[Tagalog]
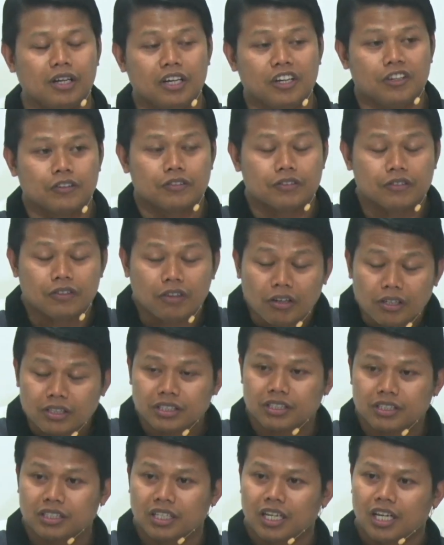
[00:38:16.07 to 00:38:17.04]

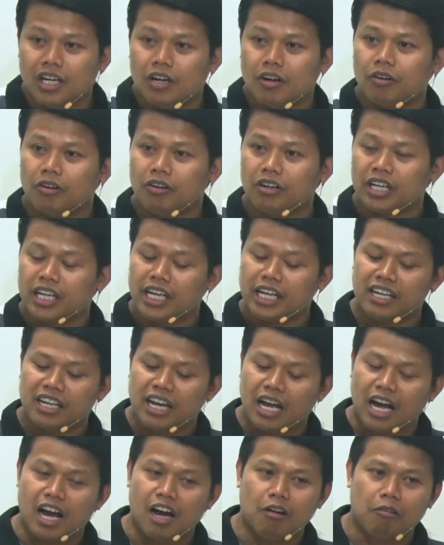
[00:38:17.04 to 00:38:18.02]
thoughts or in
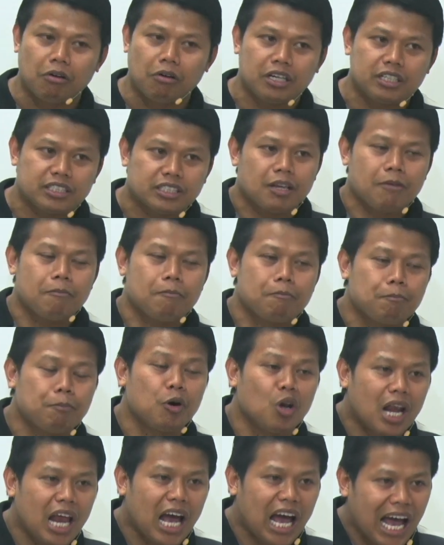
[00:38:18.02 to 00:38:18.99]
our
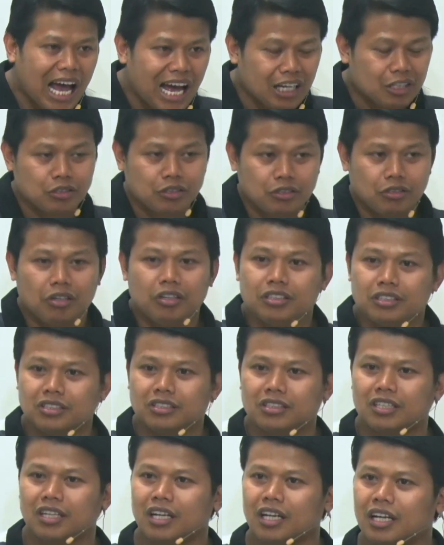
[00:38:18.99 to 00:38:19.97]
simple
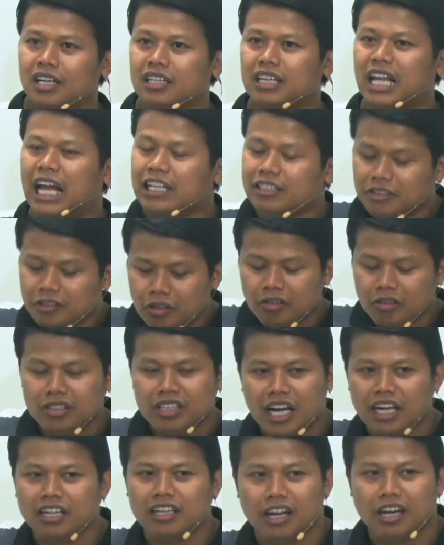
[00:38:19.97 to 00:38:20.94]
actions. Nandun,
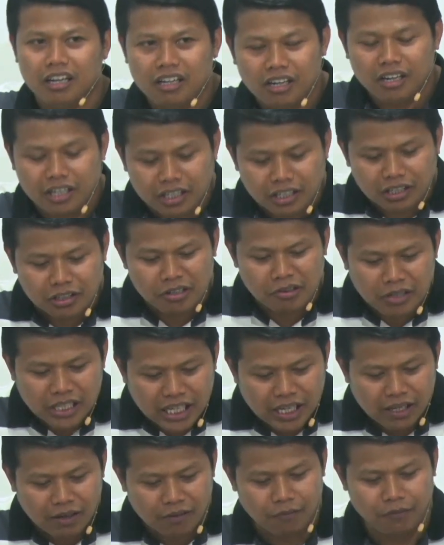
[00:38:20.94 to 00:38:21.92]
naglalurk yung
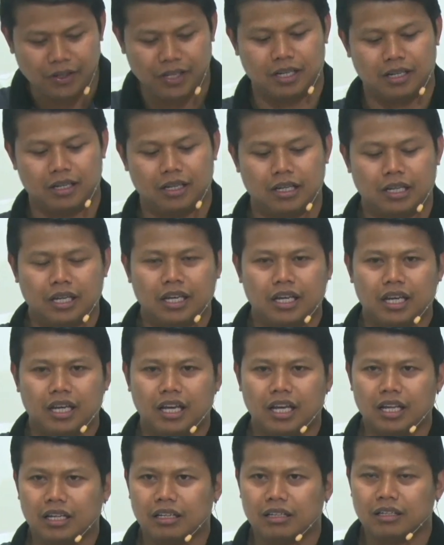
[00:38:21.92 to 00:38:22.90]
evil.
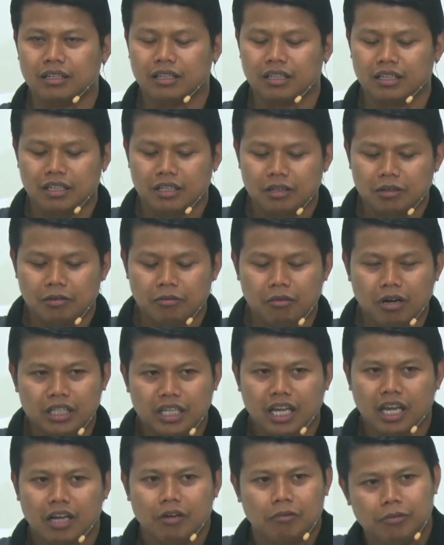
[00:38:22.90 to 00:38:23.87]
And what
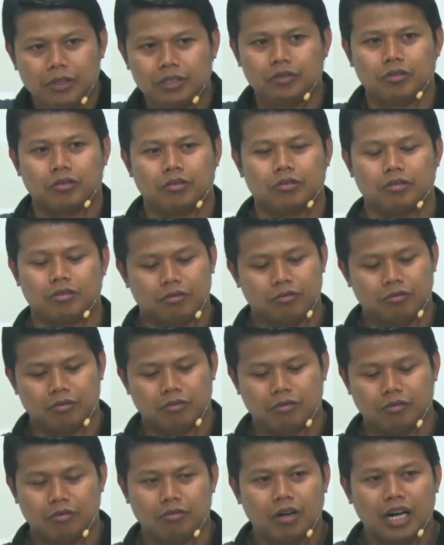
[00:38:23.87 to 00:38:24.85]
can we do?
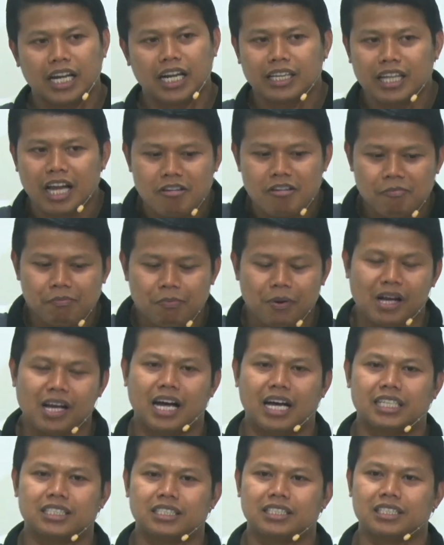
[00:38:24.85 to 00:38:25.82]
Wala tayong
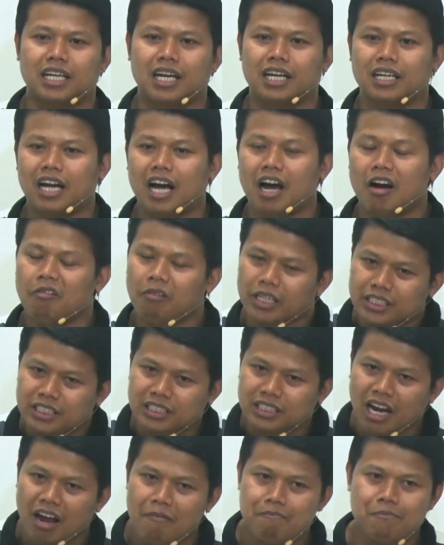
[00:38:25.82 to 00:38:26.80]
pag-asa. Our
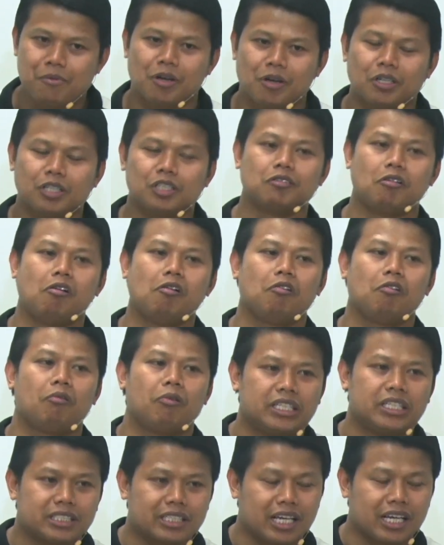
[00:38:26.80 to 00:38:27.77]
champion is
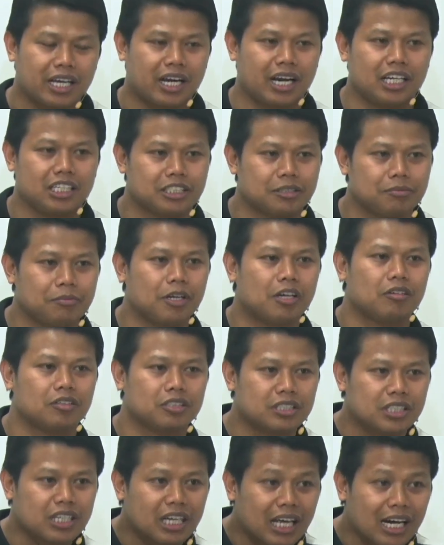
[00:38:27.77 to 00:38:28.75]
always Christ
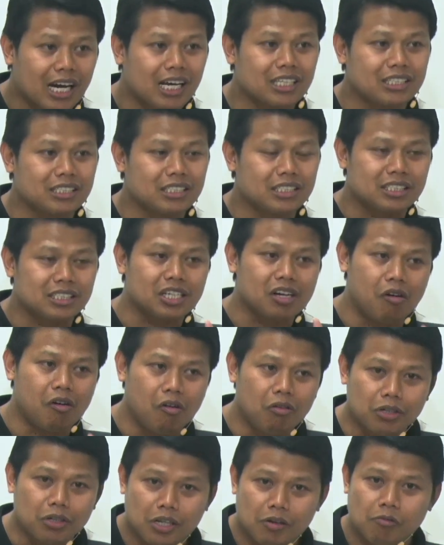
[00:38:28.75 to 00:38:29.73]
because Christ is the
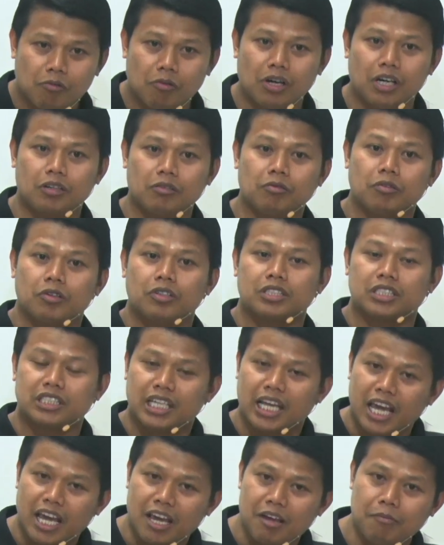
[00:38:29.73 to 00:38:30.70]
only one who was
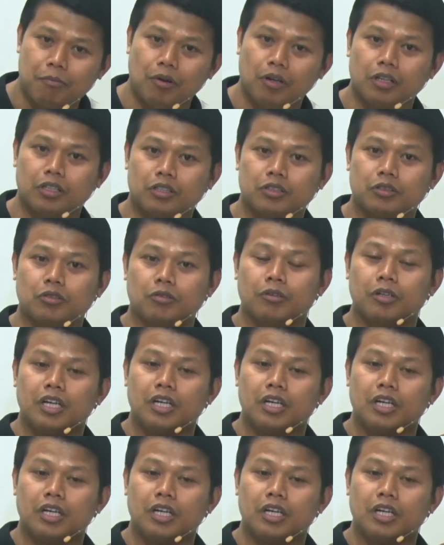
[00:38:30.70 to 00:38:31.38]
able to